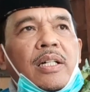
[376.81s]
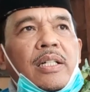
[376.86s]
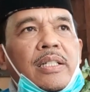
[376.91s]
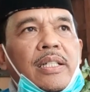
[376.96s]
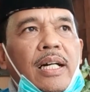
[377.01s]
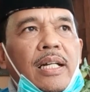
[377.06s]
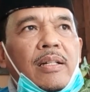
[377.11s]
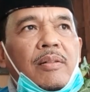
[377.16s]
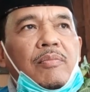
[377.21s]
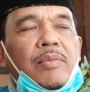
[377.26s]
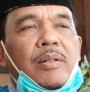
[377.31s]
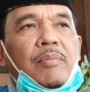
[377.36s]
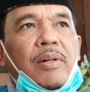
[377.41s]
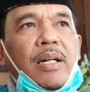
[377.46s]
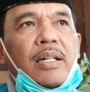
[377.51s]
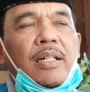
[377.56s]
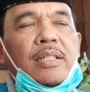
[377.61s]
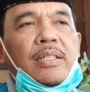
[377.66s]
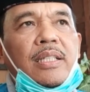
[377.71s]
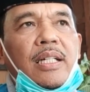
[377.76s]
dan
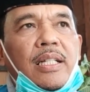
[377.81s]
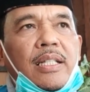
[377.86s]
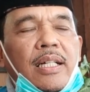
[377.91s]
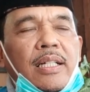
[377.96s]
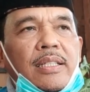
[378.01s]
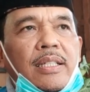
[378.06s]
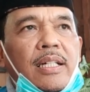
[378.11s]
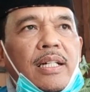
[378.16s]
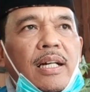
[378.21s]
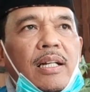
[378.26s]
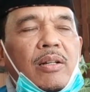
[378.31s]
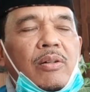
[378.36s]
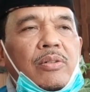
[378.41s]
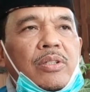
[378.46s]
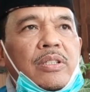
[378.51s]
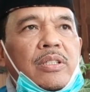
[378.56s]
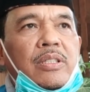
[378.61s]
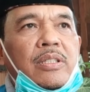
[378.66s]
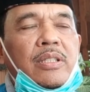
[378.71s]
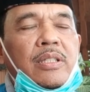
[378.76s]
memang kenyataannya kalau
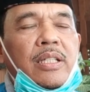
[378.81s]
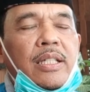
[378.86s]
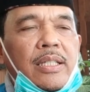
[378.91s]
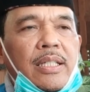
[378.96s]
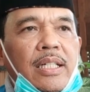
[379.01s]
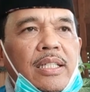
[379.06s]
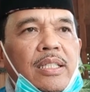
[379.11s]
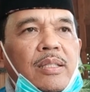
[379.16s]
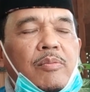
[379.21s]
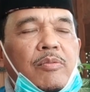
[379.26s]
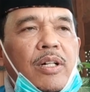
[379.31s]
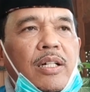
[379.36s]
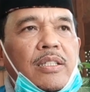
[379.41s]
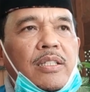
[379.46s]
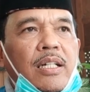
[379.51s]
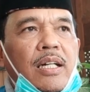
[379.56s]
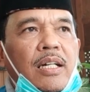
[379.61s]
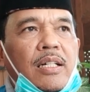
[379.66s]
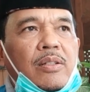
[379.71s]
kita semuanya